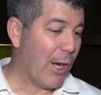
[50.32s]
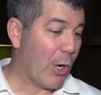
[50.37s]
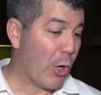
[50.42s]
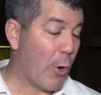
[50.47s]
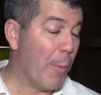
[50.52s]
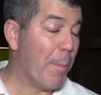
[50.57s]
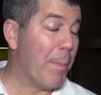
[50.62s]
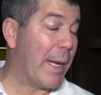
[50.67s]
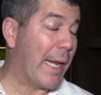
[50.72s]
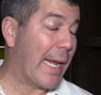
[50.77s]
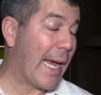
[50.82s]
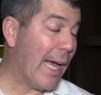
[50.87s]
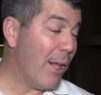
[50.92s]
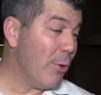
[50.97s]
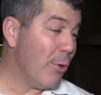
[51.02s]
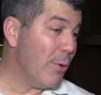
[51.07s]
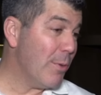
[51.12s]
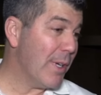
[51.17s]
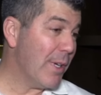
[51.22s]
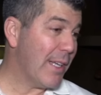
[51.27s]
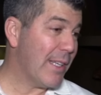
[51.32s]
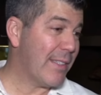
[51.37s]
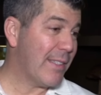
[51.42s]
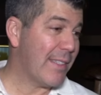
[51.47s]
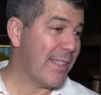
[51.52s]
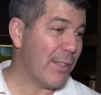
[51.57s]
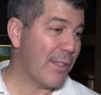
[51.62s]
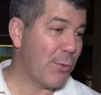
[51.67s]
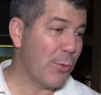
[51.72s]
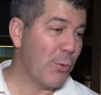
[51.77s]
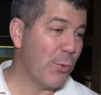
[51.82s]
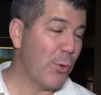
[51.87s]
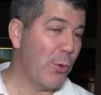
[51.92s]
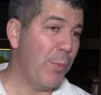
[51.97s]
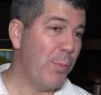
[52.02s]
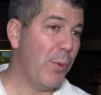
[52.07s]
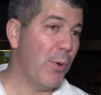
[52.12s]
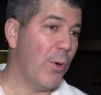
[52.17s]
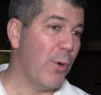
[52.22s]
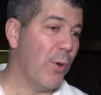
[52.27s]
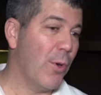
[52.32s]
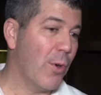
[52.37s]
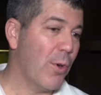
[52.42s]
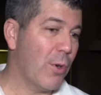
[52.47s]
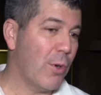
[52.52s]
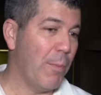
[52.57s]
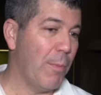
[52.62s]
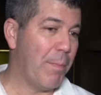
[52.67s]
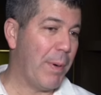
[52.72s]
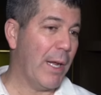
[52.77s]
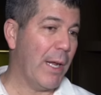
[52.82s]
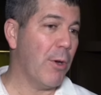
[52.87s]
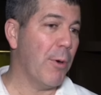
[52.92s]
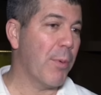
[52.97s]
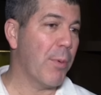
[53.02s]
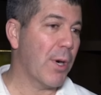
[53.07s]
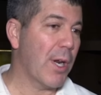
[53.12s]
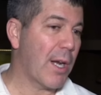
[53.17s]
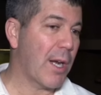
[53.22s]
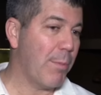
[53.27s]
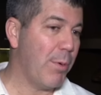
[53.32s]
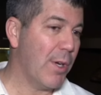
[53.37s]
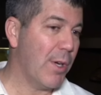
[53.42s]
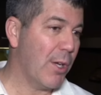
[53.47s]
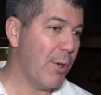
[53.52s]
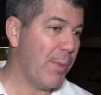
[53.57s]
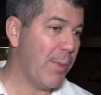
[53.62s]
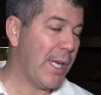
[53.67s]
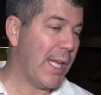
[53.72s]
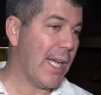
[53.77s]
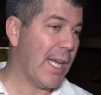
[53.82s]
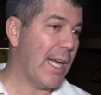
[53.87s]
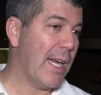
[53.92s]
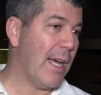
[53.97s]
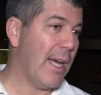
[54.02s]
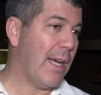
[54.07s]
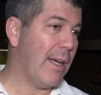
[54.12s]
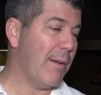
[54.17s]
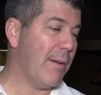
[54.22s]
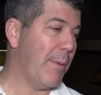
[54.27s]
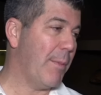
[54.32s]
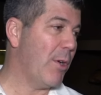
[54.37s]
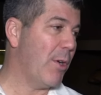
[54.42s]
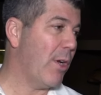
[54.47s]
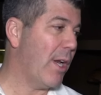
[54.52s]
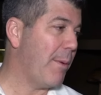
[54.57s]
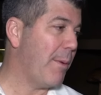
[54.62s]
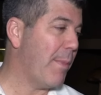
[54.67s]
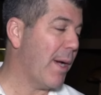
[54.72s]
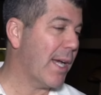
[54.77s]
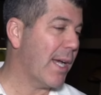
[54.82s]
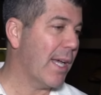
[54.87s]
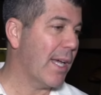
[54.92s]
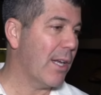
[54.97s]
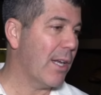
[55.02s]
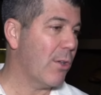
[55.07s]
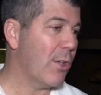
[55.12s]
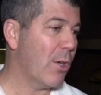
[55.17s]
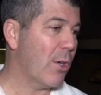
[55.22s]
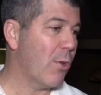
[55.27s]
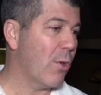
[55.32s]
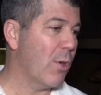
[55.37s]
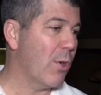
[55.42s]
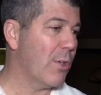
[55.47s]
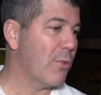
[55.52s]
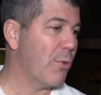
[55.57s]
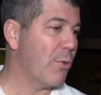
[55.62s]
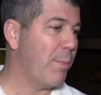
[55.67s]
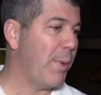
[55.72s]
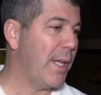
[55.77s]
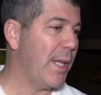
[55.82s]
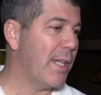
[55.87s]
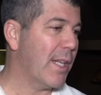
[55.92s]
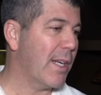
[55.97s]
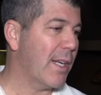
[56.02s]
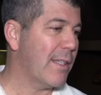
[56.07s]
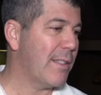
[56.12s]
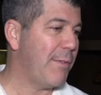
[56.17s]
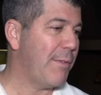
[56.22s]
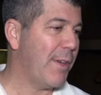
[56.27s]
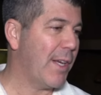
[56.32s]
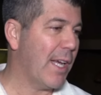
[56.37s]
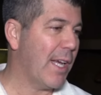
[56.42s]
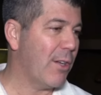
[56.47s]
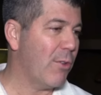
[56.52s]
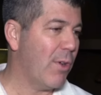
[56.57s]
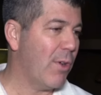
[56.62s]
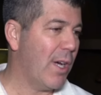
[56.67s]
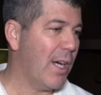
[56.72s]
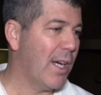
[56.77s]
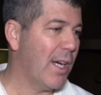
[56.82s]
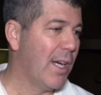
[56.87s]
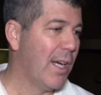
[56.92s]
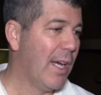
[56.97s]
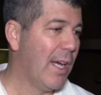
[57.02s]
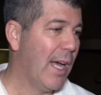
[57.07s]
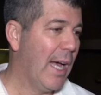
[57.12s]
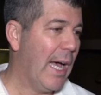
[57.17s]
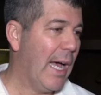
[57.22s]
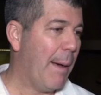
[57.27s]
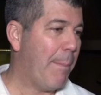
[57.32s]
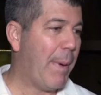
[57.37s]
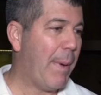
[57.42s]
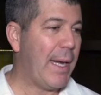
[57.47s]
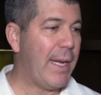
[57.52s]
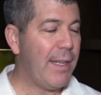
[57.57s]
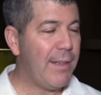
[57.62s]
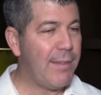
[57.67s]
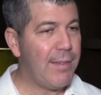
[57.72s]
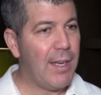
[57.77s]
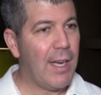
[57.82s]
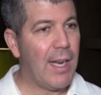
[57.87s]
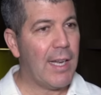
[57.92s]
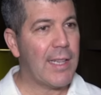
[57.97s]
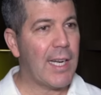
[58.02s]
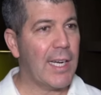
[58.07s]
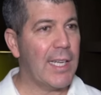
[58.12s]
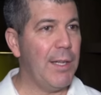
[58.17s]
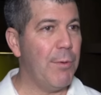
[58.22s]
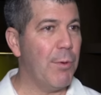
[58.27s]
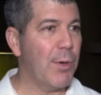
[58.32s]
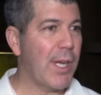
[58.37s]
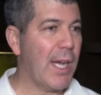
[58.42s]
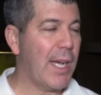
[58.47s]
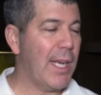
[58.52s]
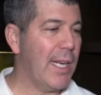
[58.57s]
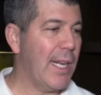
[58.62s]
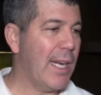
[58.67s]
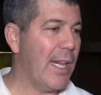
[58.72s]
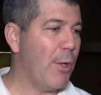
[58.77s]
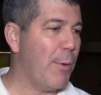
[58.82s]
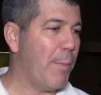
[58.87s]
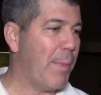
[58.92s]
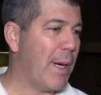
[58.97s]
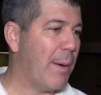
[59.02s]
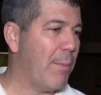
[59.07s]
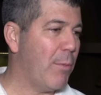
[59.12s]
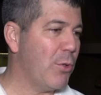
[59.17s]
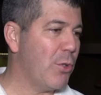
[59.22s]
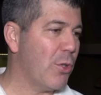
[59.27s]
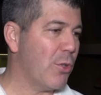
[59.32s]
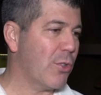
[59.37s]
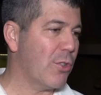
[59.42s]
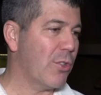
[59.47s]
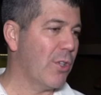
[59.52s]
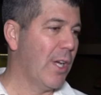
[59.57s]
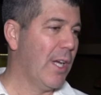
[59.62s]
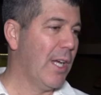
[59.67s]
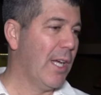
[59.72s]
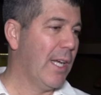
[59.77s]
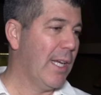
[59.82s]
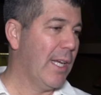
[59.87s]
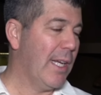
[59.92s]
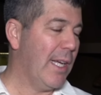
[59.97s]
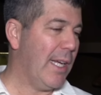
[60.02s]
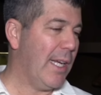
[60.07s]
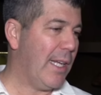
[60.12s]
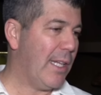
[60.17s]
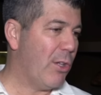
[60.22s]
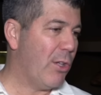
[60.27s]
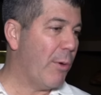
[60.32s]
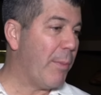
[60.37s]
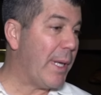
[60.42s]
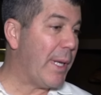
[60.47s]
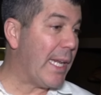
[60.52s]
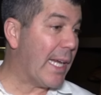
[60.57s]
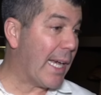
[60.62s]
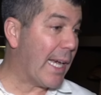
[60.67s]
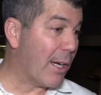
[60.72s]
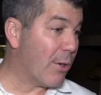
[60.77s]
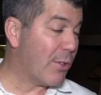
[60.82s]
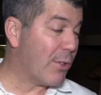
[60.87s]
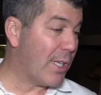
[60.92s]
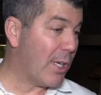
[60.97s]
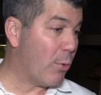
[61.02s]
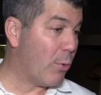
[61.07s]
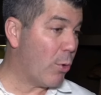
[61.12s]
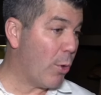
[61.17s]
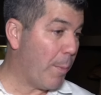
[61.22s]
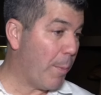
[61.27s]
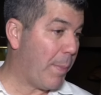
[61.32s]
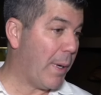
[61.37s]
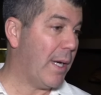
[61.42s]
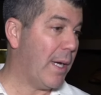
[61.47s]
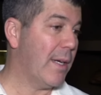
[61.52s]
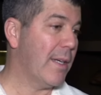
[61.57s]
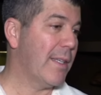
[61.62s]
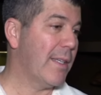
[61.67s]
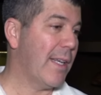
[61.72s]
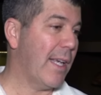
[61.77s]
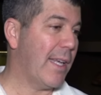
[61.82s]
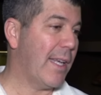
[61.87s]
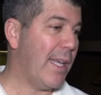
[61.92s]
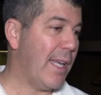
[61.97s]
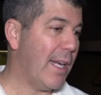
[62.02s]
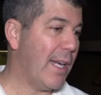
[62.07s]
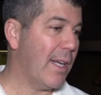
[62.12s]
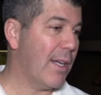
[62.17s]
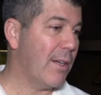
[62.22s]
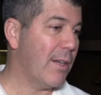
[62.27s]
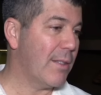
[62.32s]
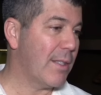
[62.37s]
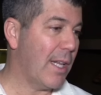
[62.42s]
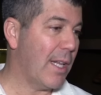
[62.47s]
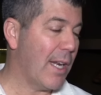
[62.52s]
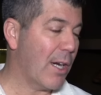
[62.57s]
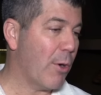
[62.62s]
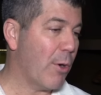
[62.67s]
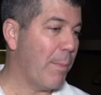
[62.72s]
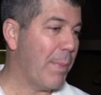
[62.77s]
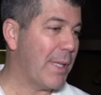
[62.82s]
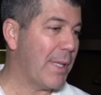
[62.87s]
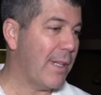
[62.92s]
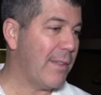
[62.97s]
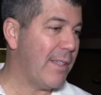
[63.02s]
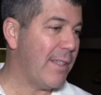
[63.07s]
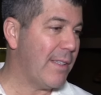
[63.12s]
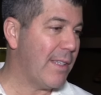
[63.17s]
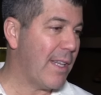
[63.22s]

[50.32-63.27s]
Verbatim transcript: Complicado, es, un grupo complejo porque República Dominicana, al menos la imagen que nos dejó con el sub-20 clasificando a, a París y el atractivo que ha generado para muchos eh, dominicanos en Europa que quieren tener competencia